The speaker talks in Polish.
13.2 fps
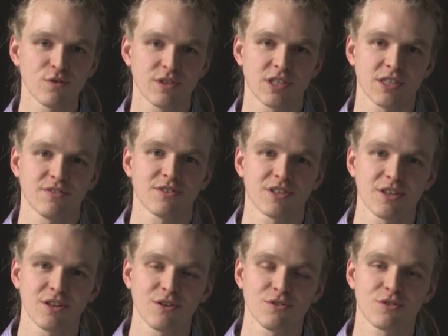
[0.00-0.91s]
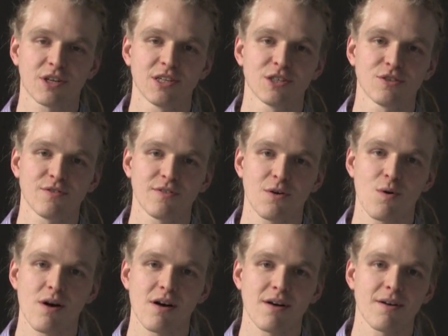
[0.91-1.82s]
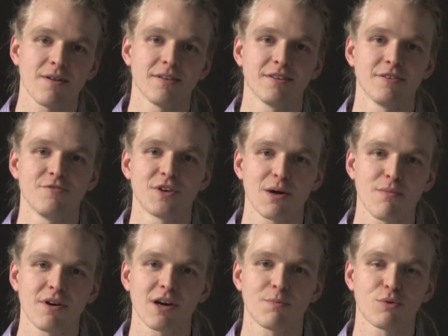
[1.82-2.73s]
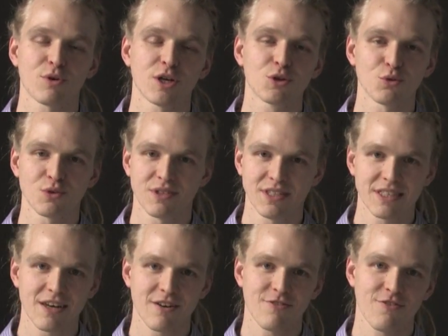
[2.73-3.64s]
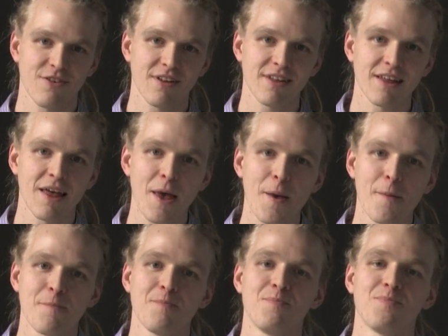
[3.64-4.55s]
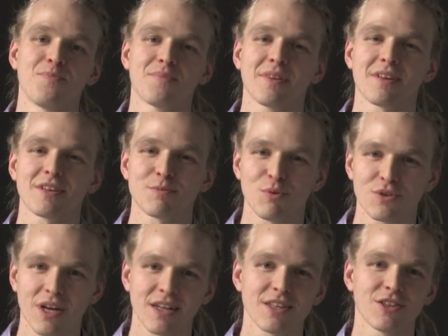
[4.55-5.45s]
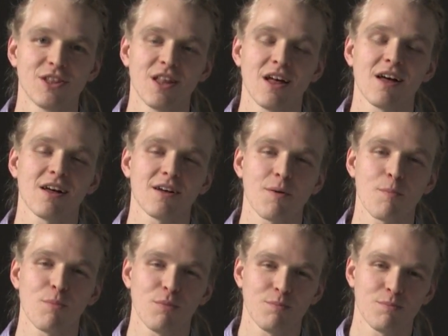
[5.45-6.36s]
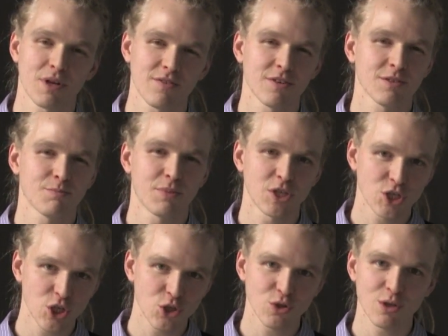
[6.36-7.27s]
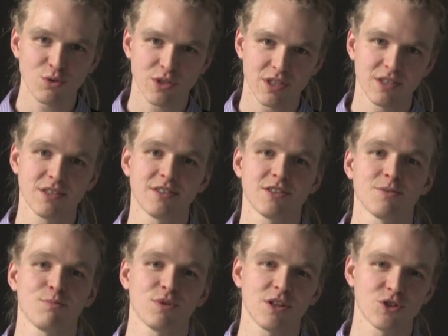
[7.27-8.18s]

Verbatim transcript: Warszawskiego zorganizowała e, w ramach projektu SICAFE mm, spotkanie dla prawie 50 nauczycieli z ponad